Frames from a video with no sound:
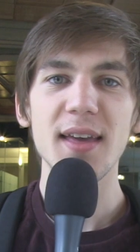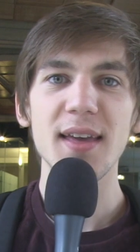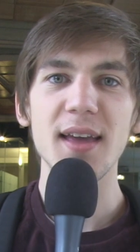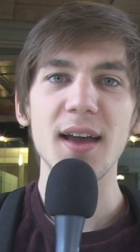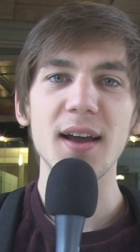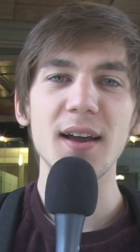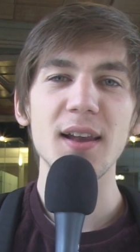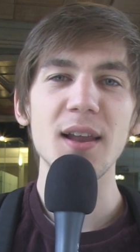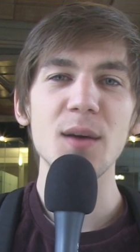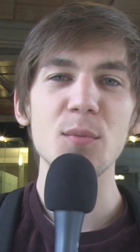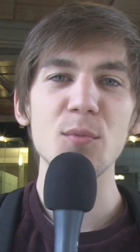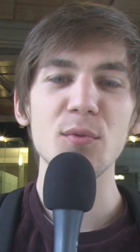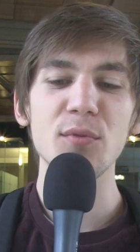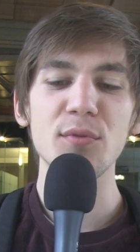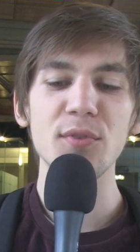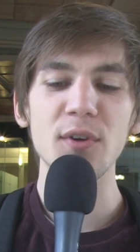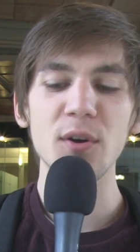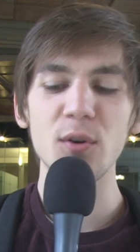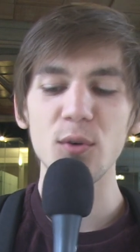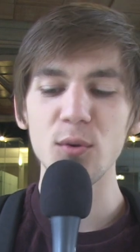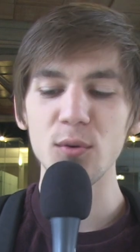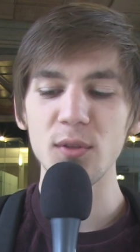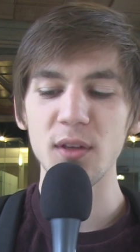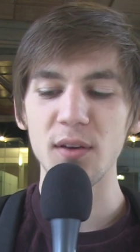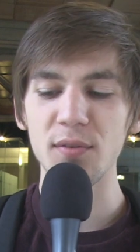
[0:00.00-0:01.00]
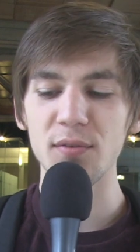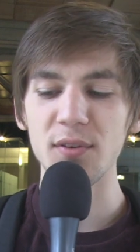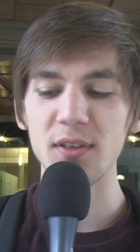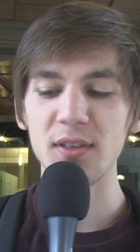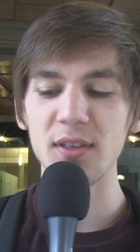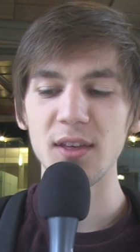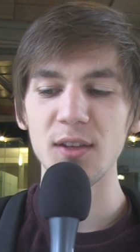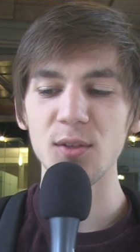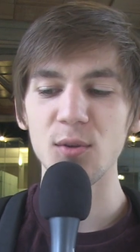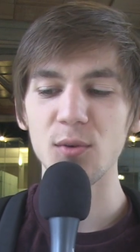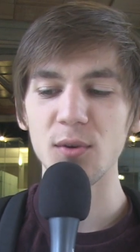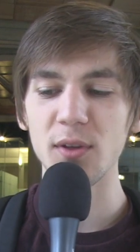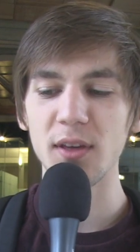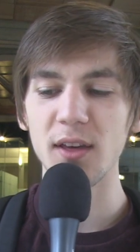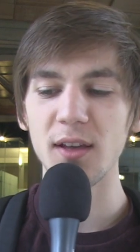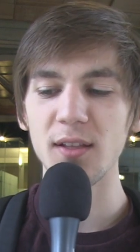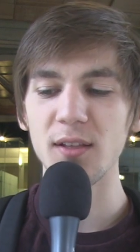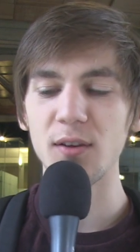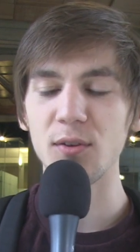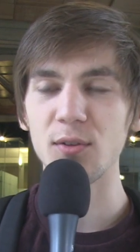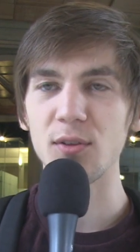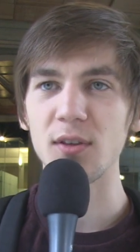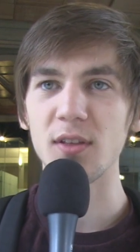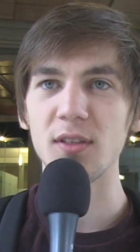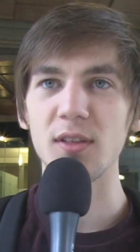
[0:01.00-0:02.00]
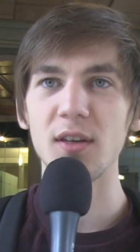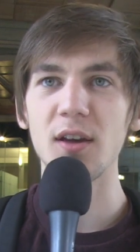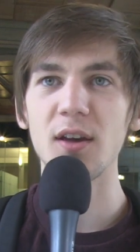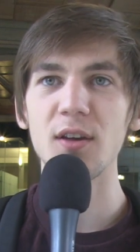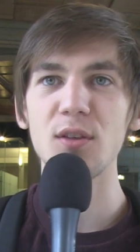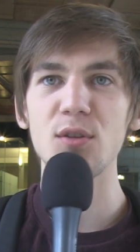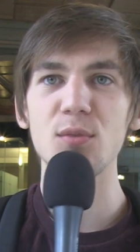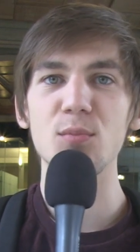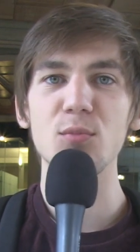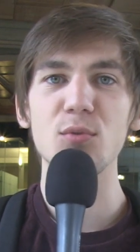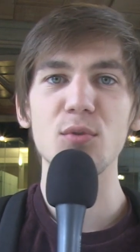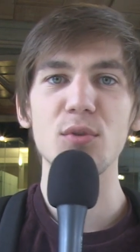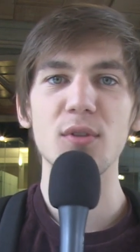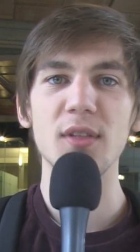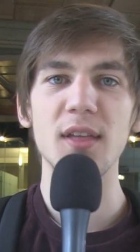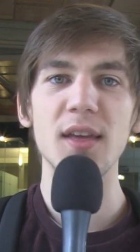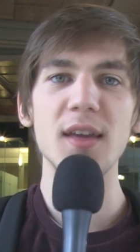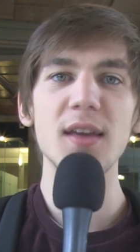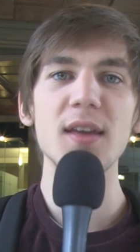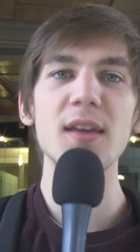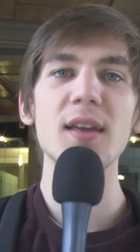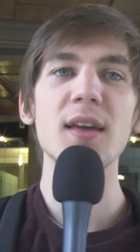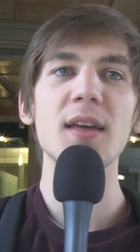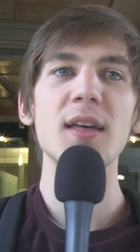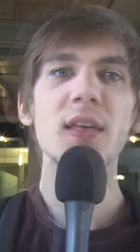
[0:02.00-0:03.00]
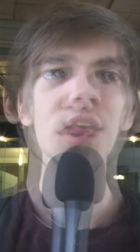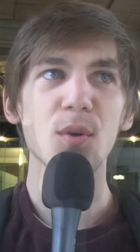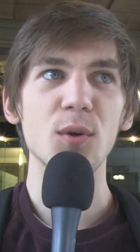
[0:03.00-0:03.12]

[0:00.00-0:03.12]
Et à Clermont-Ferrand, on a fait ça dans le cadre des Erasmus Day.